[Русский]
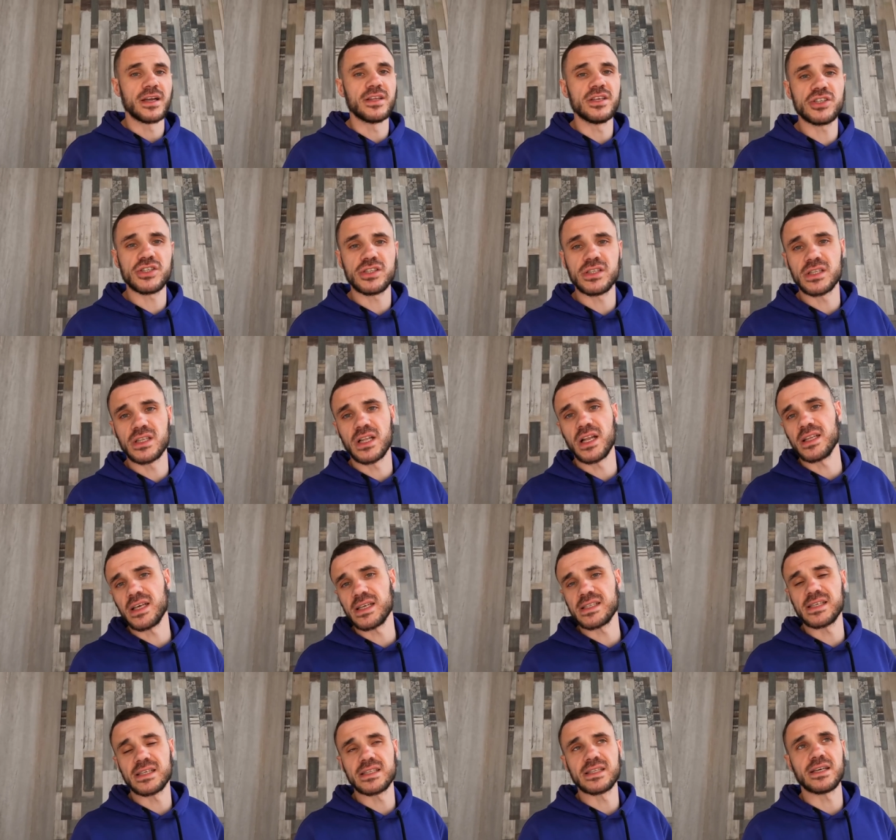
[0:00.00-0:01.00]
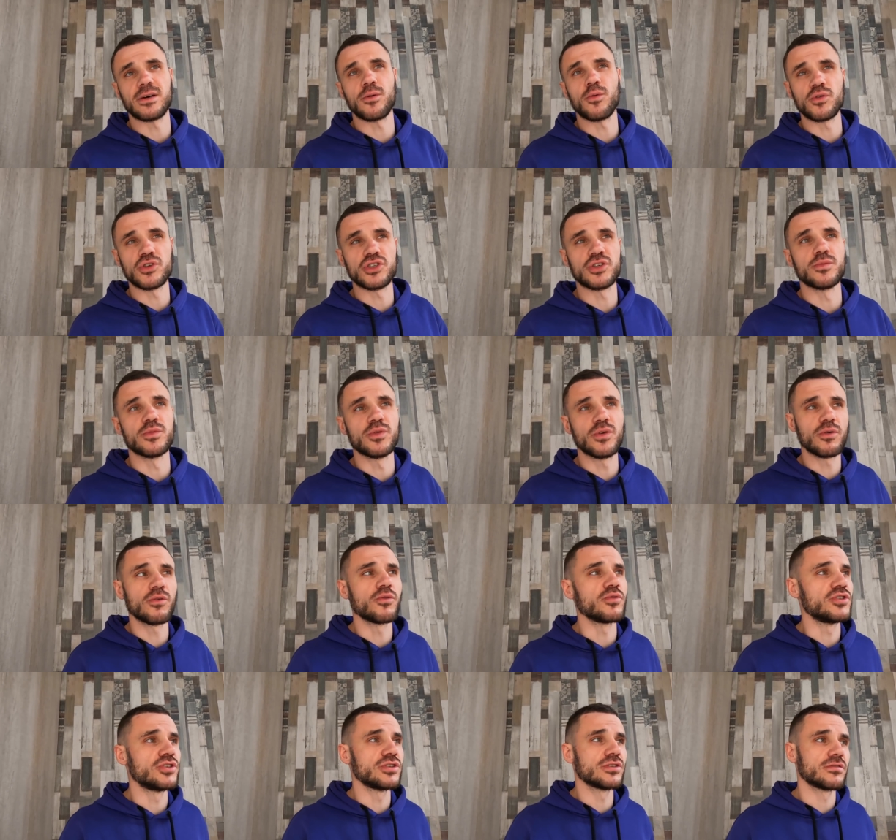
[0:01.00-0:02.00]
Конечно, для нас это очень
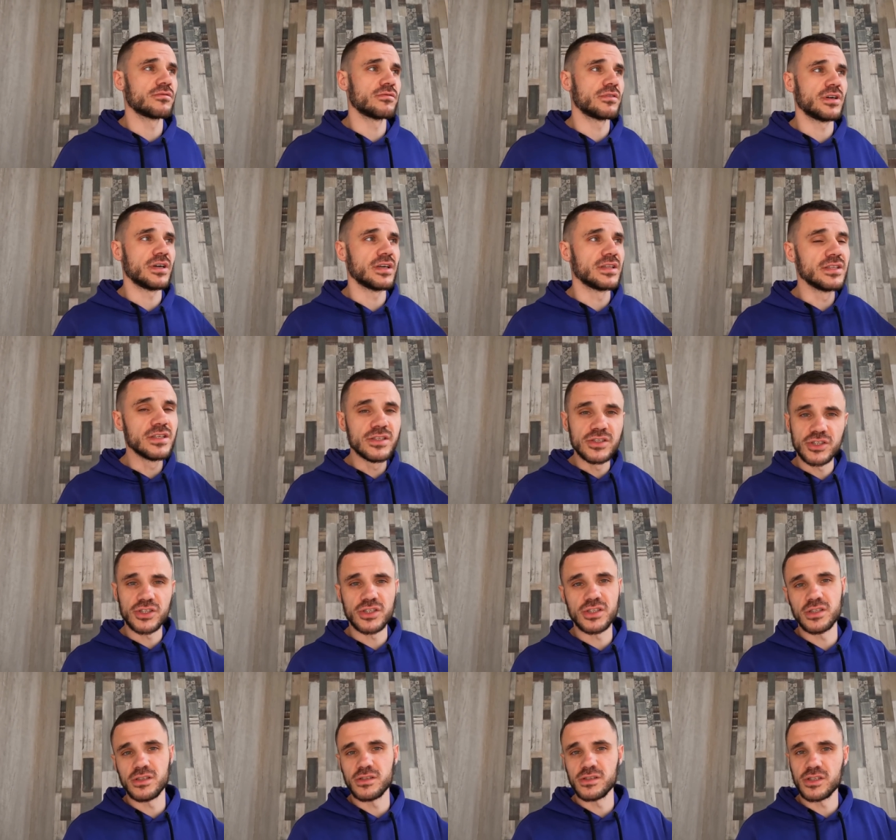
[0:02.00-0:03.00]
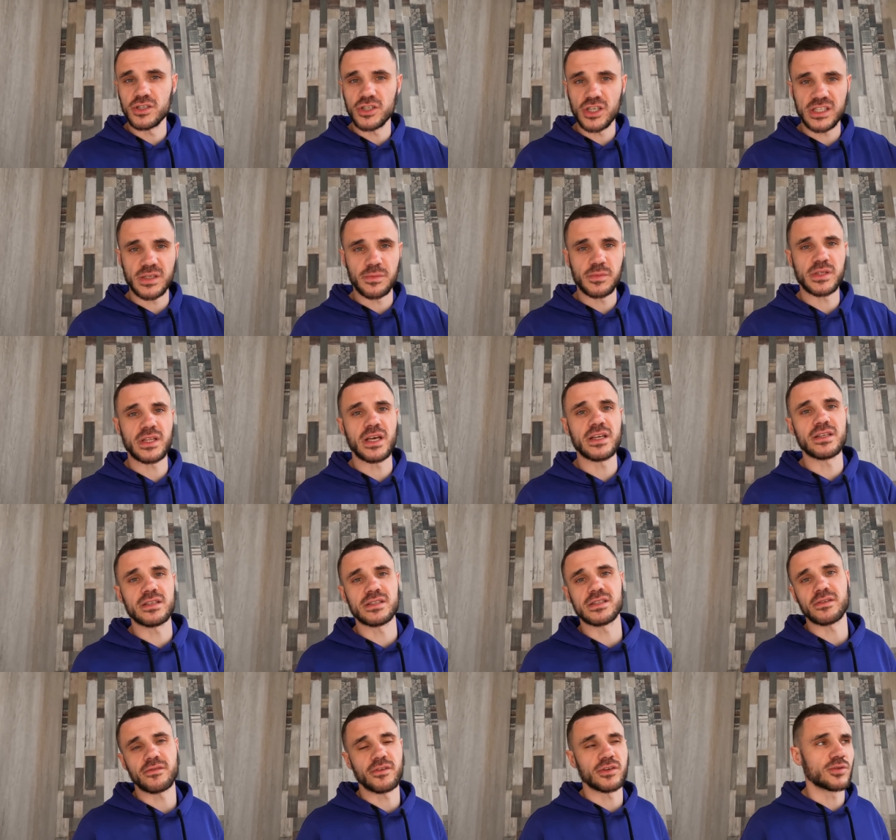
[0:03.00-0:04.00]
много, учитывая нынешние сейчас
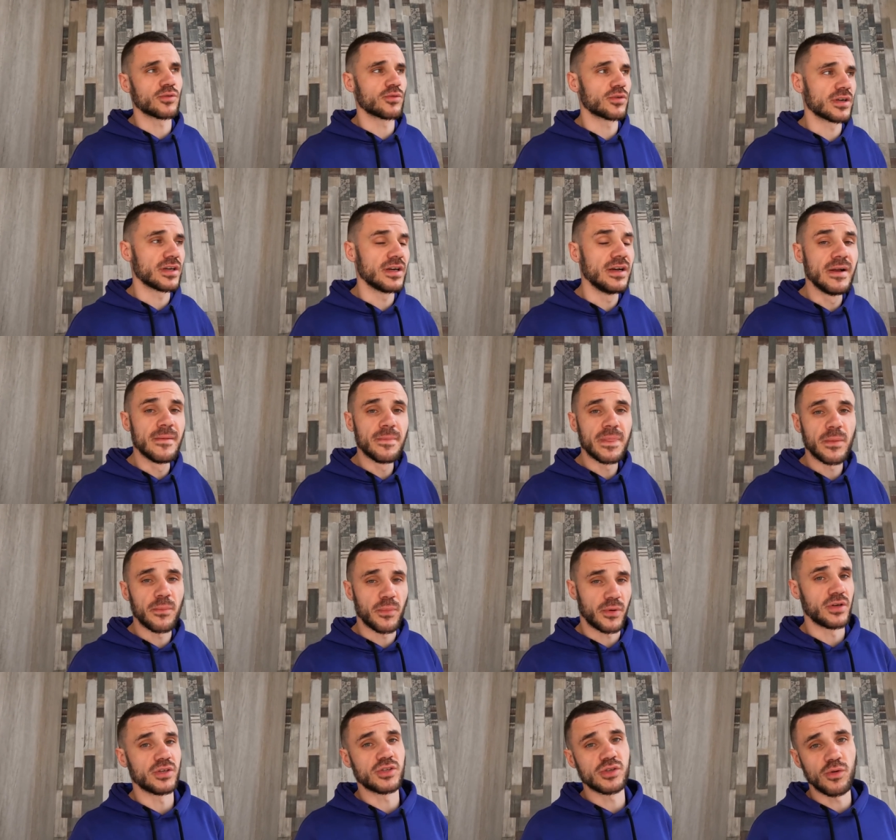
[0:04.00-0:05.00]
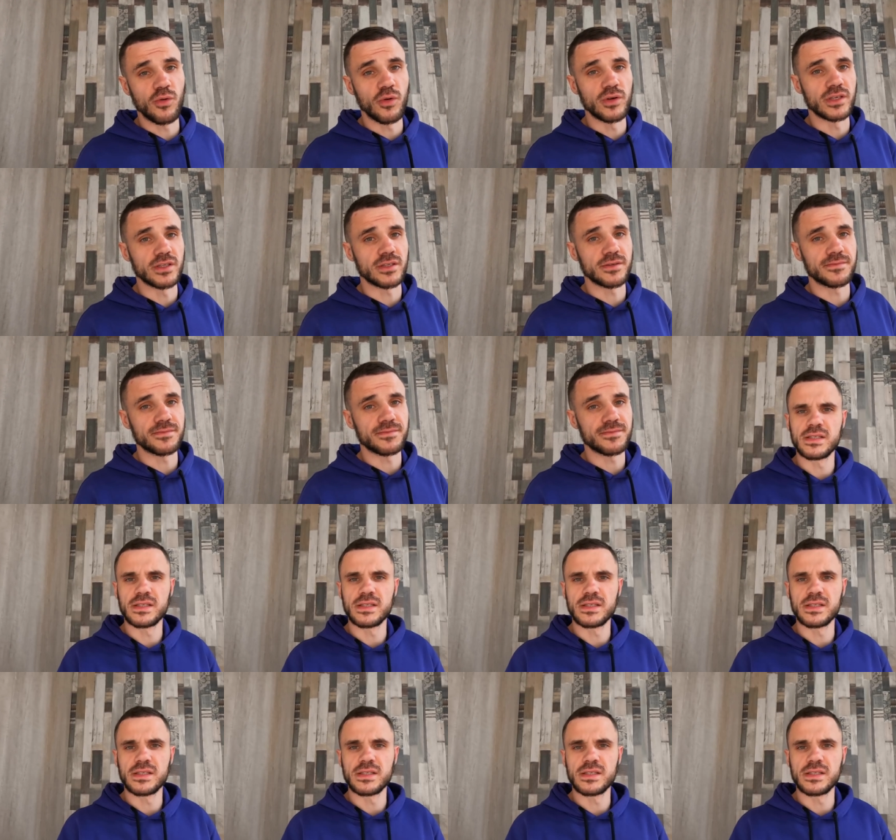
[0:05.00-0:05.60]
обстоятельства, которые происходят.